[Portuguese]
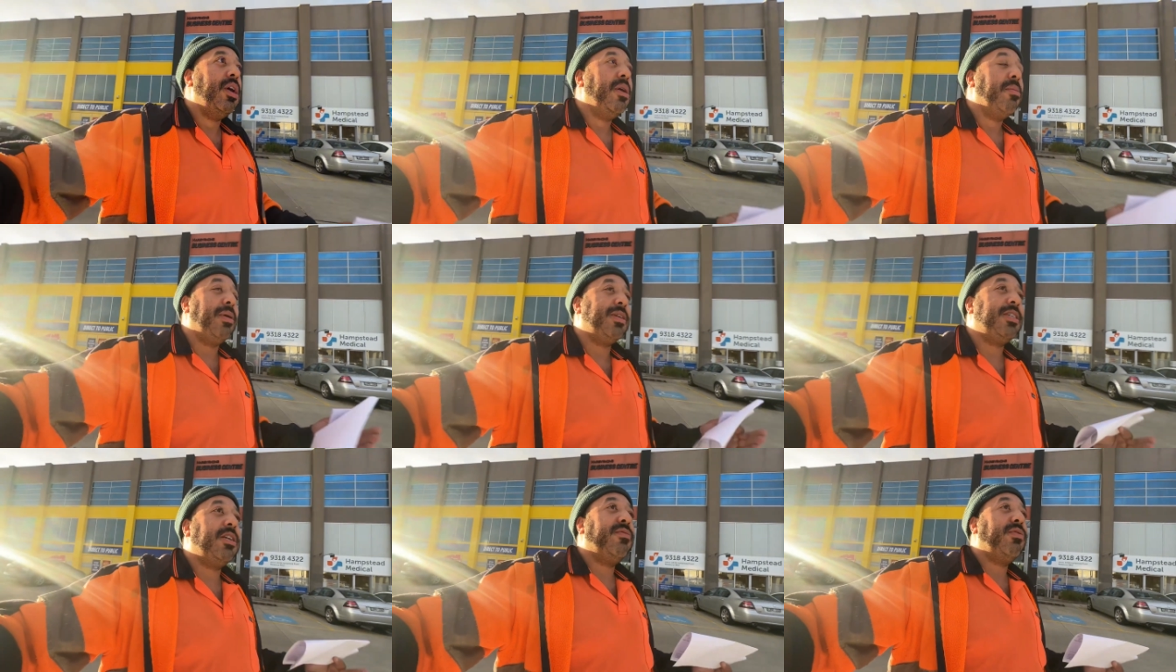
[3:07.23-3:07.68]

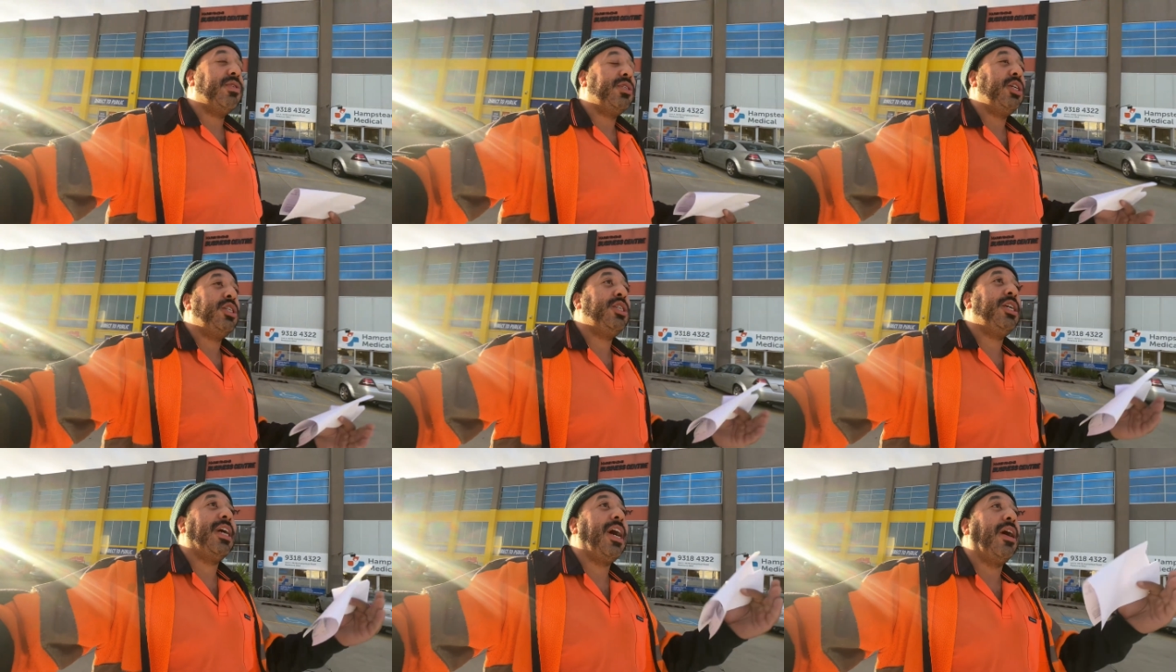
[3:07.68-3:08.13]
Imagina
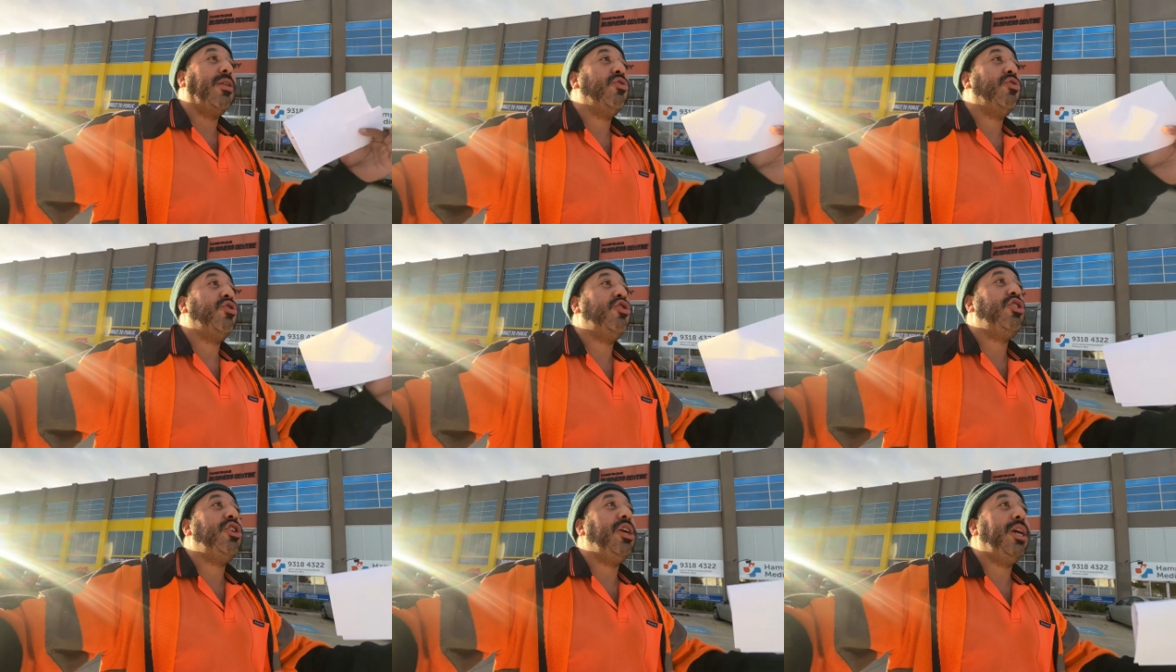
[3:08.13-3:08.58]
você chegar no
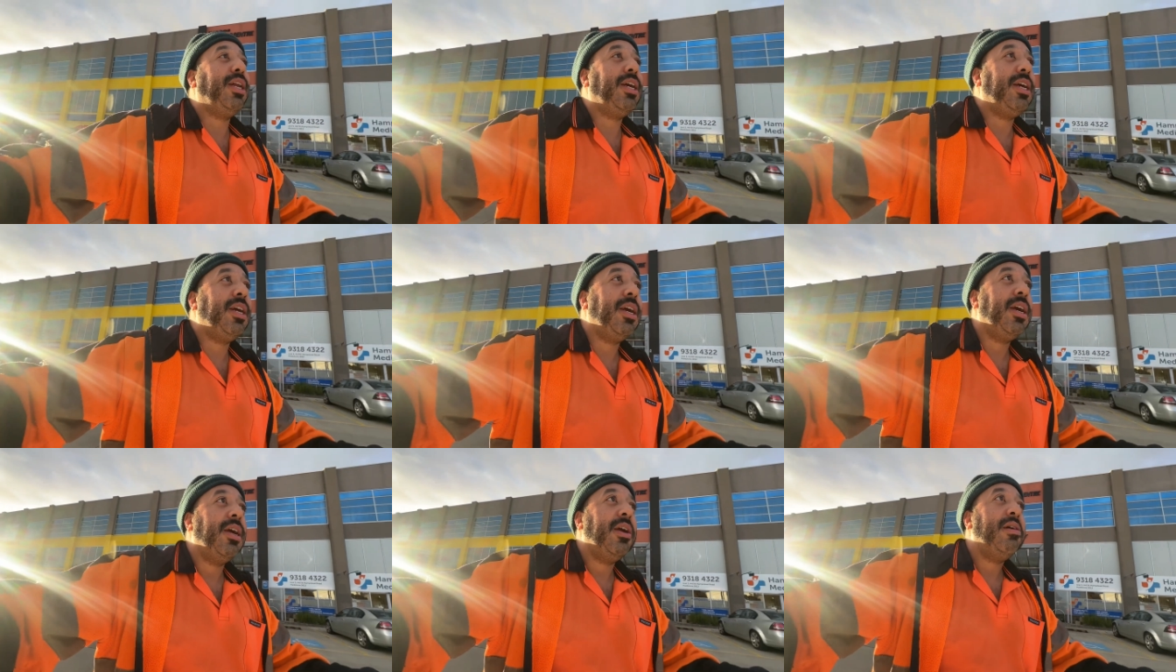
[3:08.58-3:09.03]

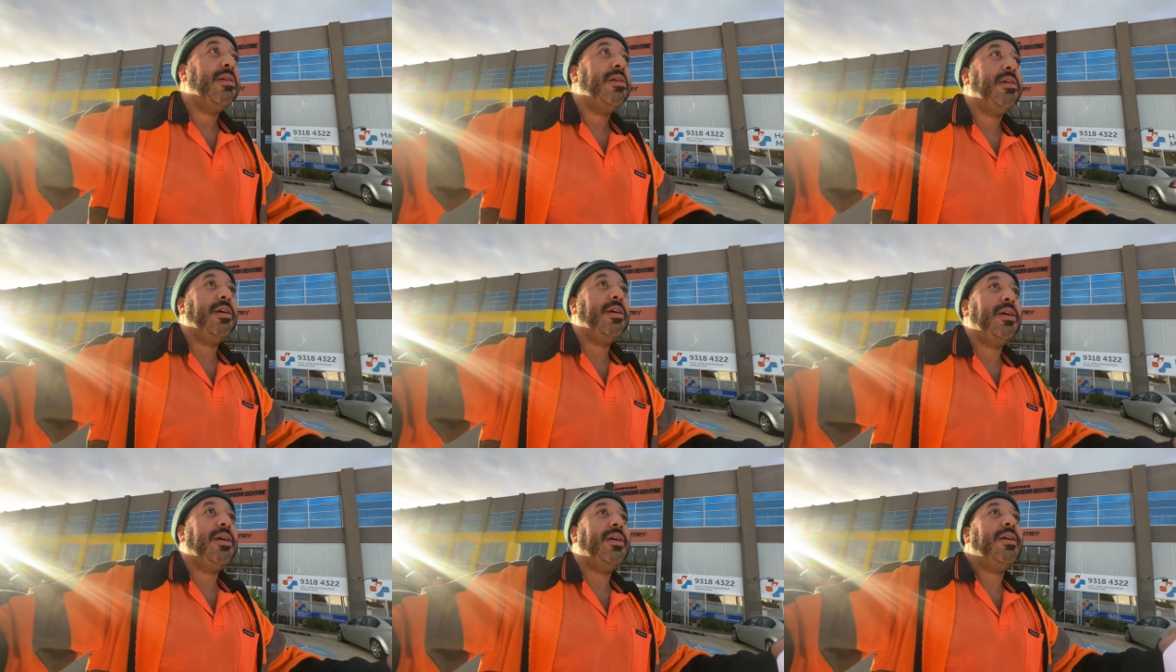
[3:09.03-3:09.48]
Chile
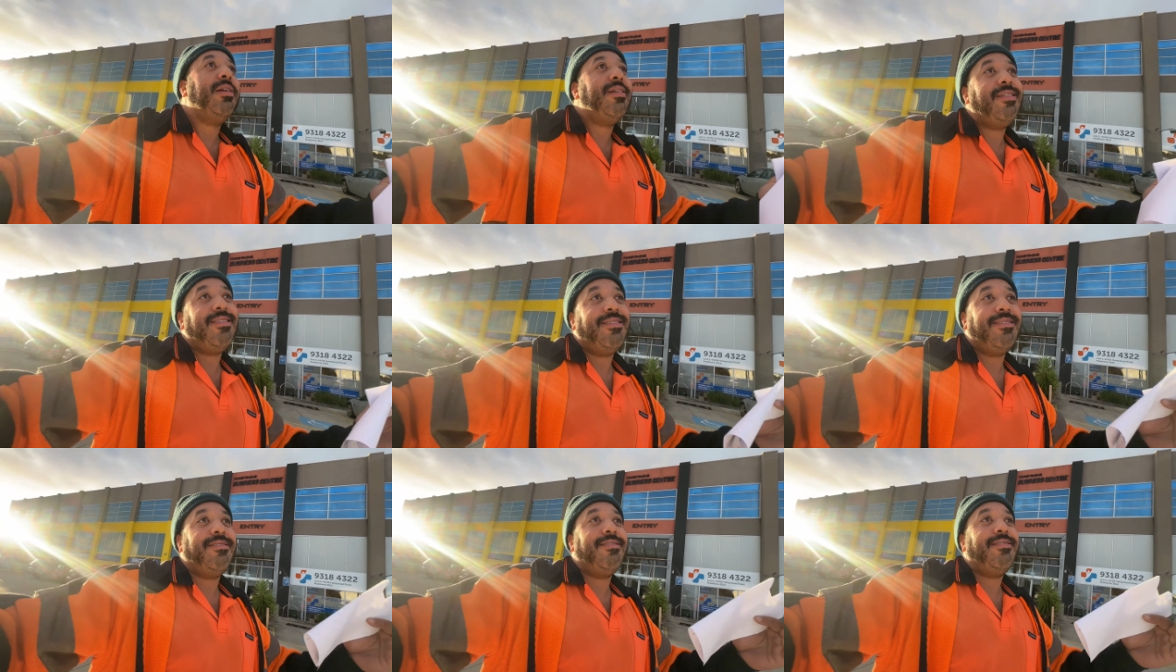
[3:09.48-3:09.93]

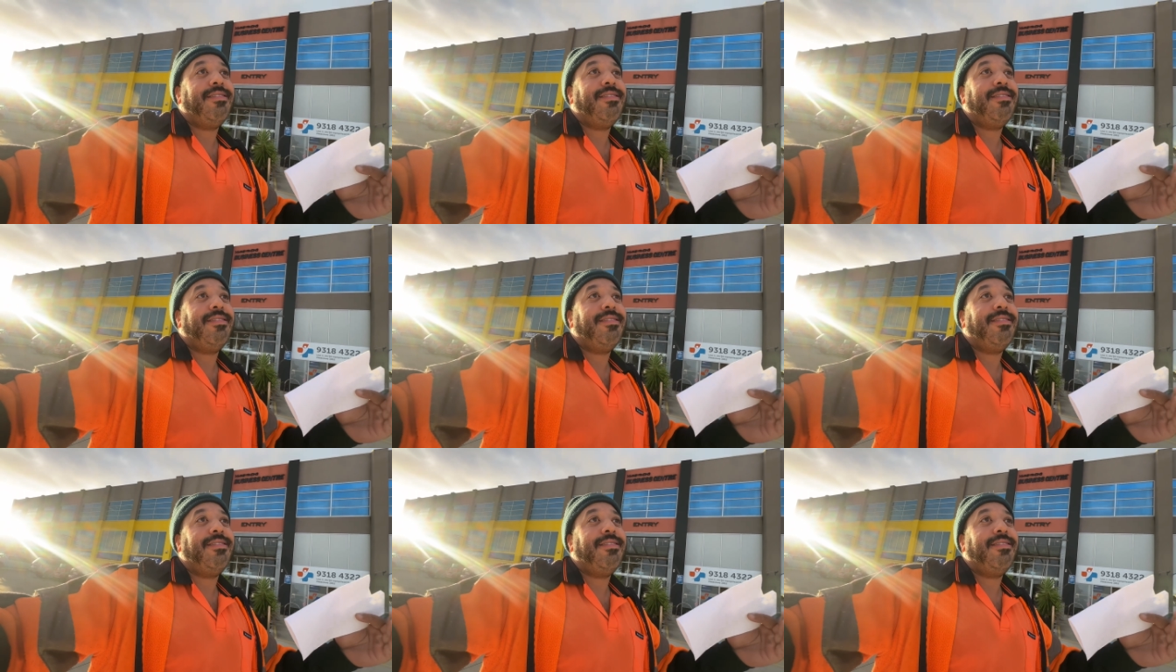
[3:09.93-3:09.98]
e,